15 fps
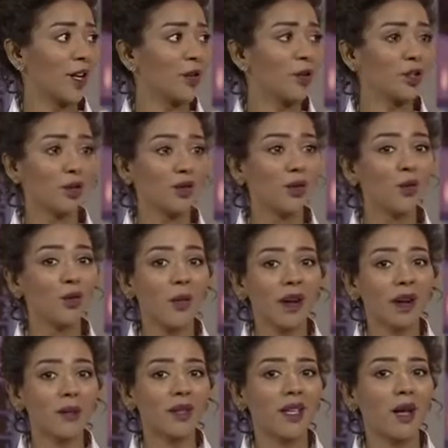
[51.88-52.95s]
كل التوفيق
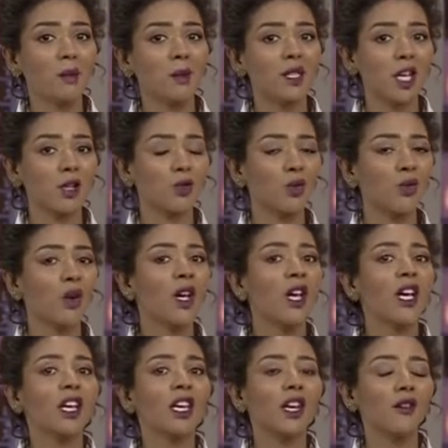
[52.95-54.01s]
ومره متحمسه اشوف
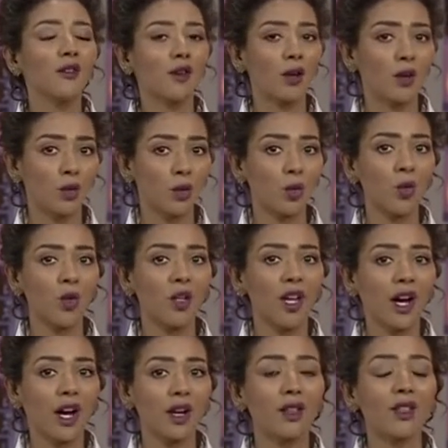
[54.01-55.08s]
كيف راح يكون
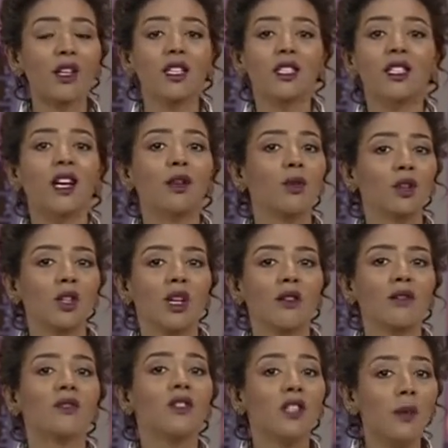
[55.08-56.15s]
عرض الازياء
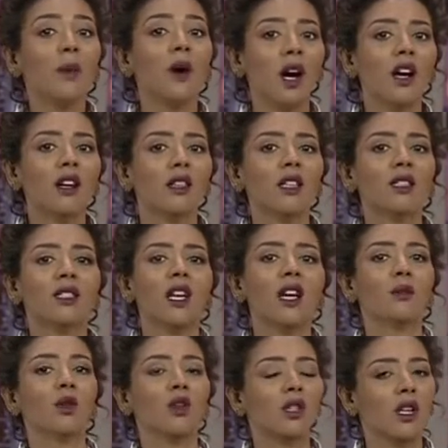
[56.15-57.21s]
المختلف نبغى عرض
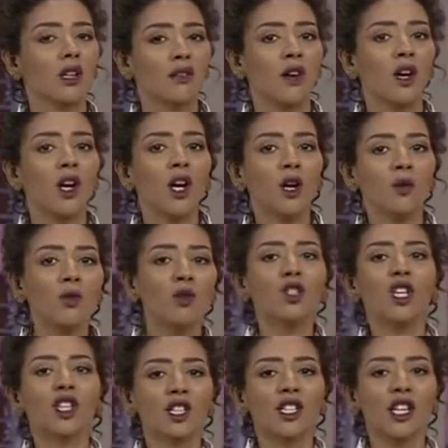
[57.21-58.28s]
ازياء المختلف مو
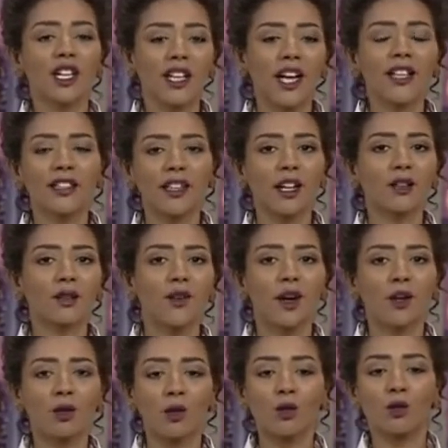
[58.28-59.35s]
شرط يعني حتى
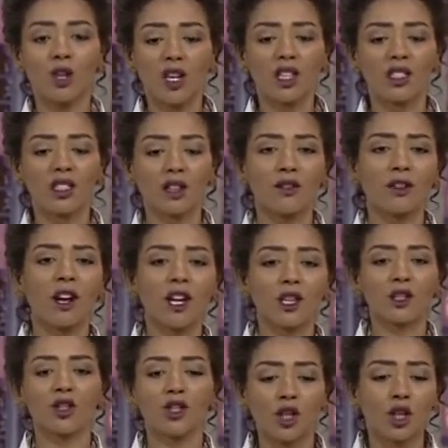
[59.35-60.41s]
الاطفال يكونوا كذا استغفر الله
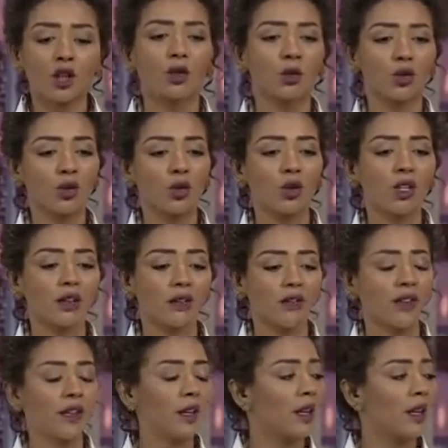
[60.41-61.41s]
كشرين يمشون لك في